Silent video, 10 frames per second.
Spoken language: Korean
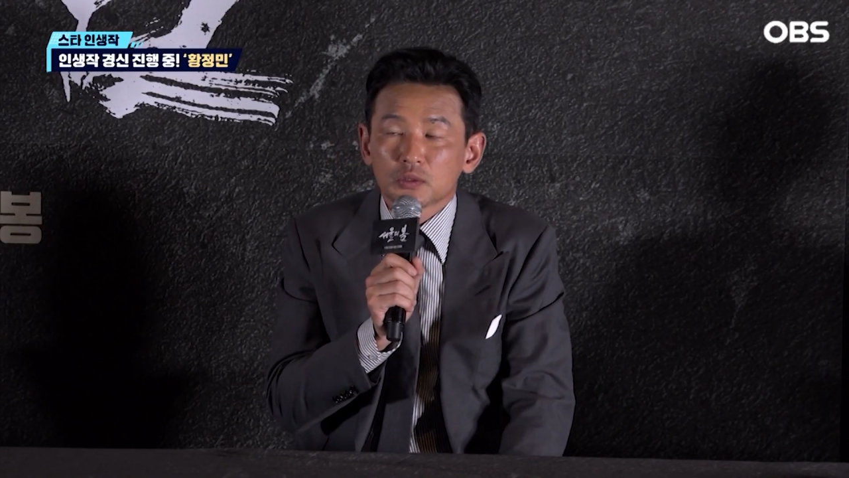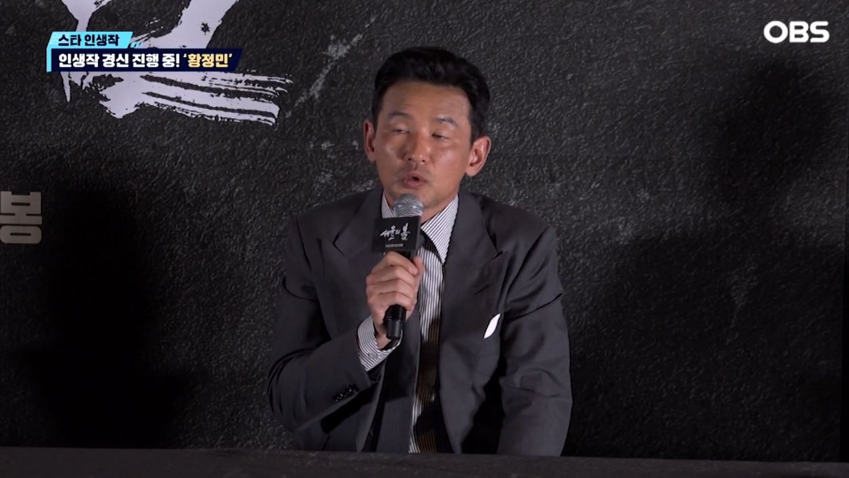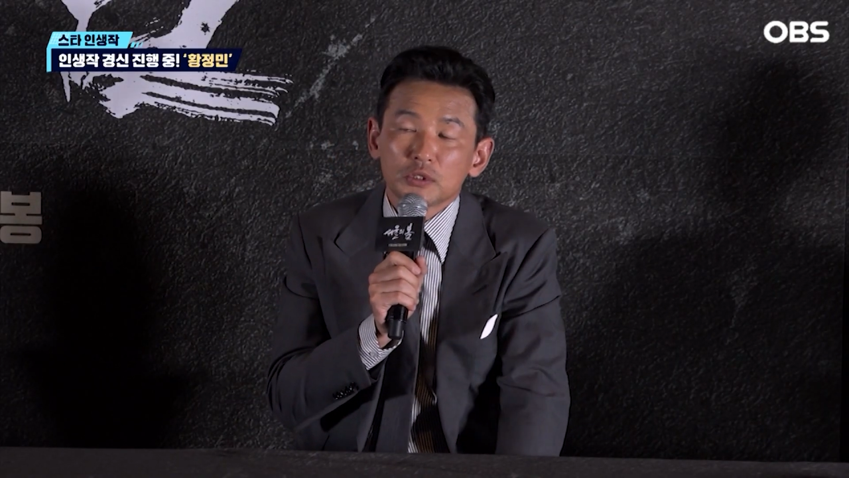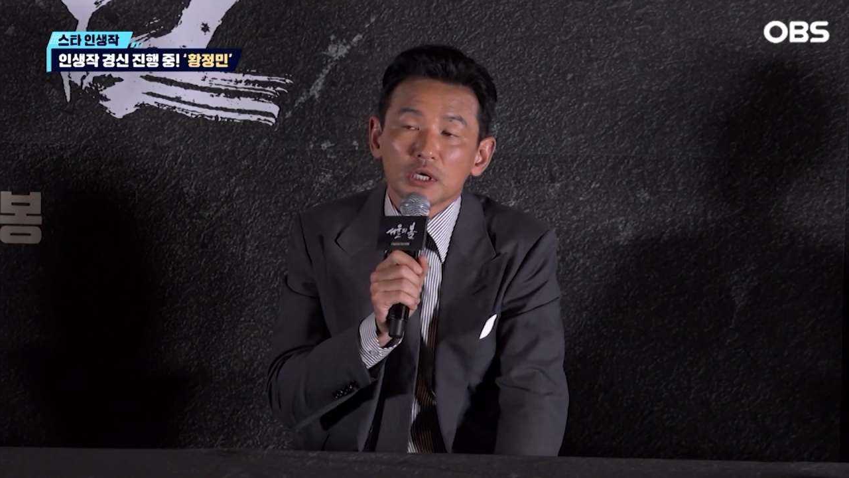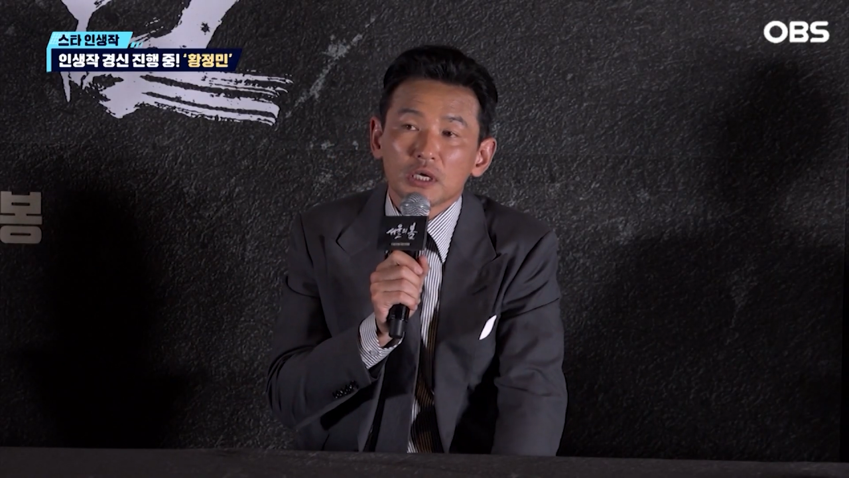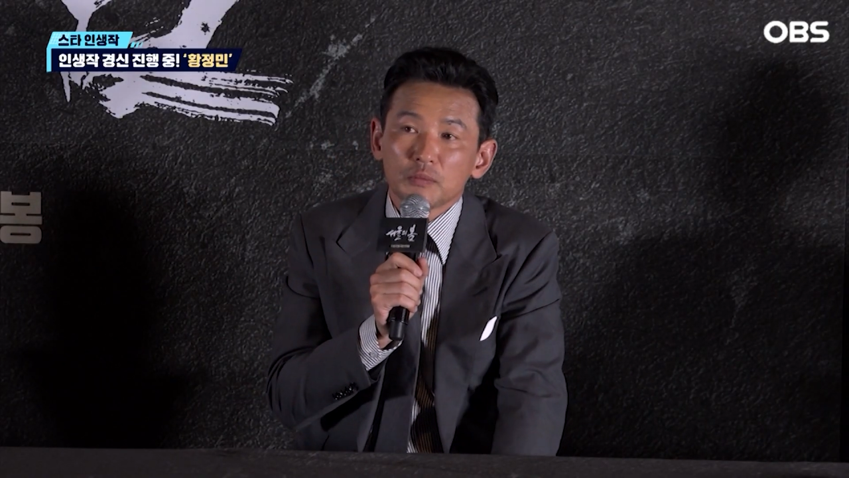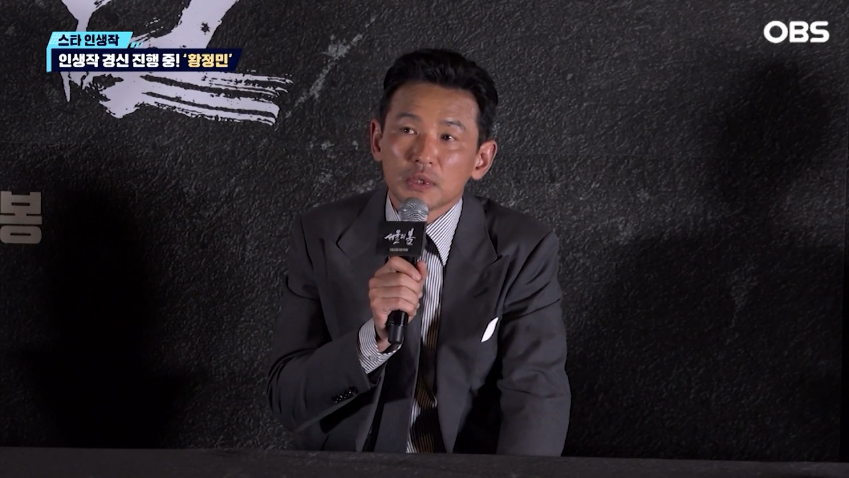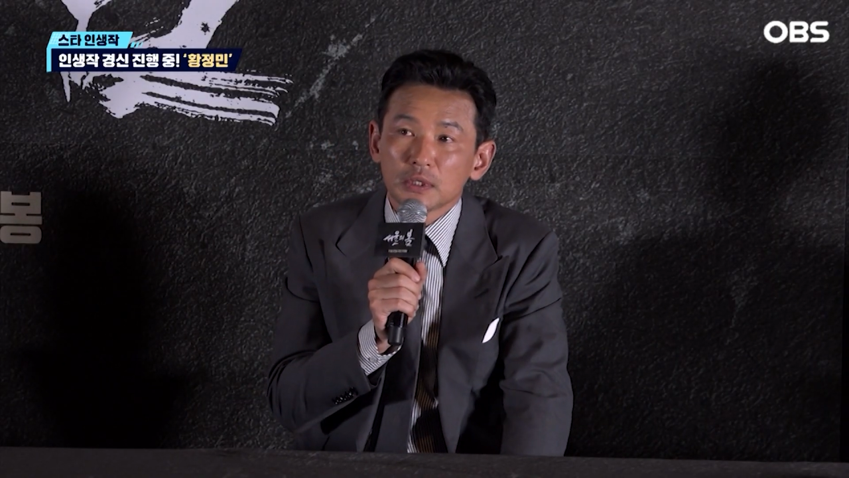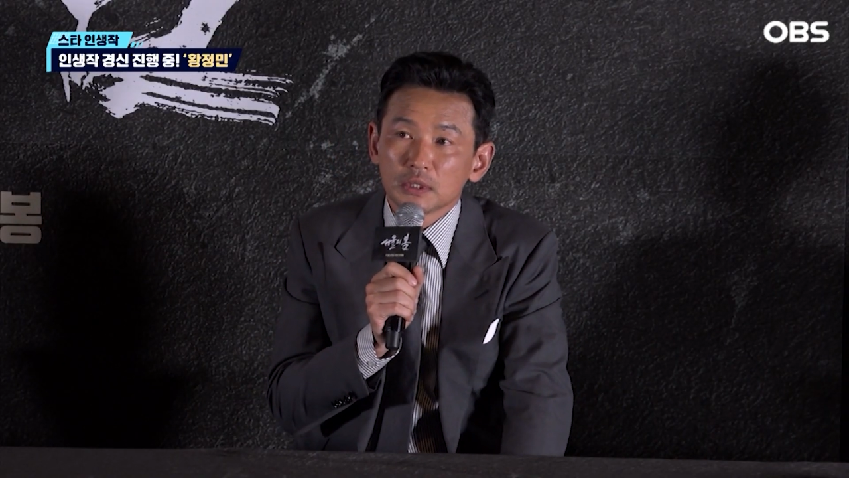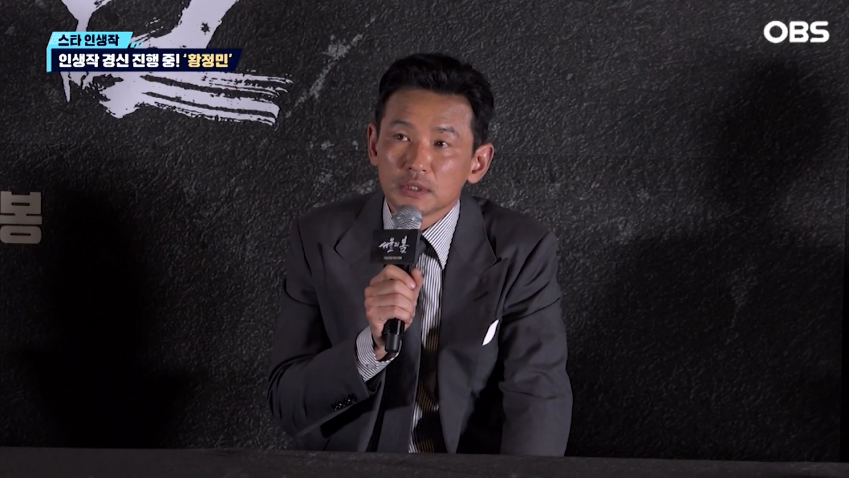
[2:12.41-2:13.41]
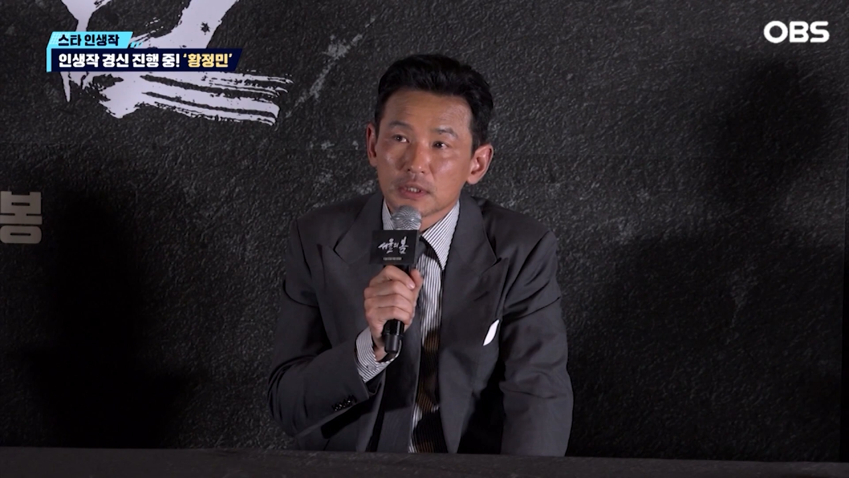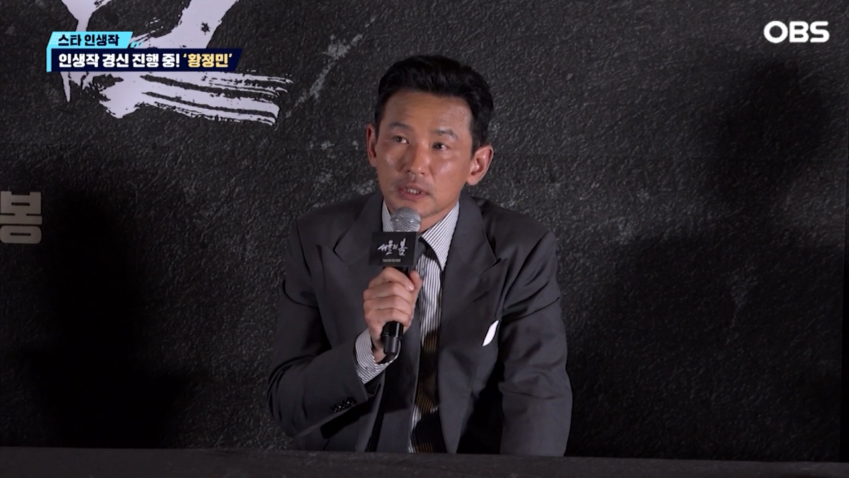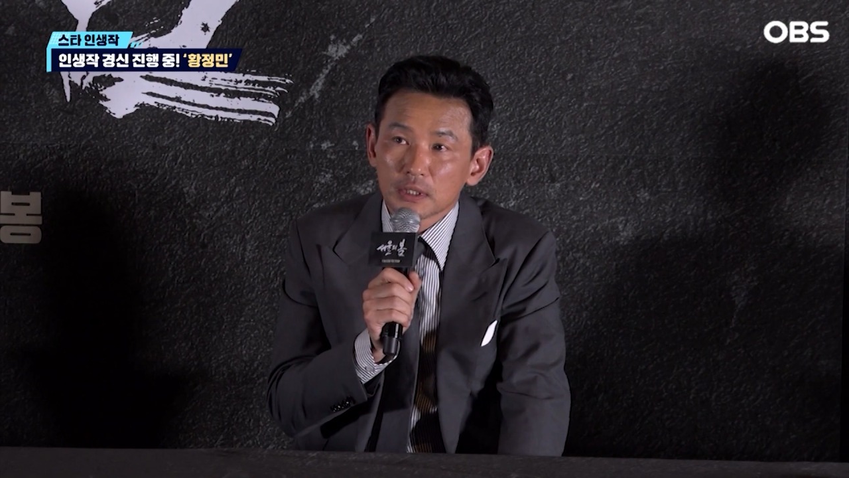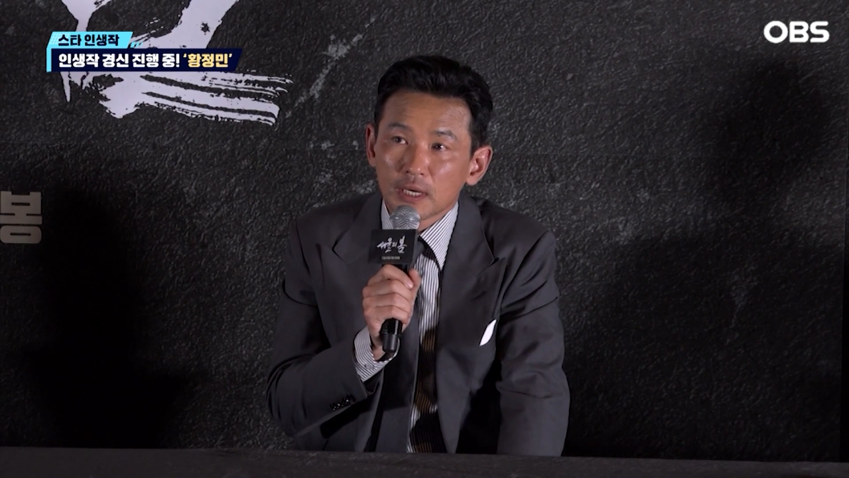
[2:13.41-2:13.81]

콜타임이 이제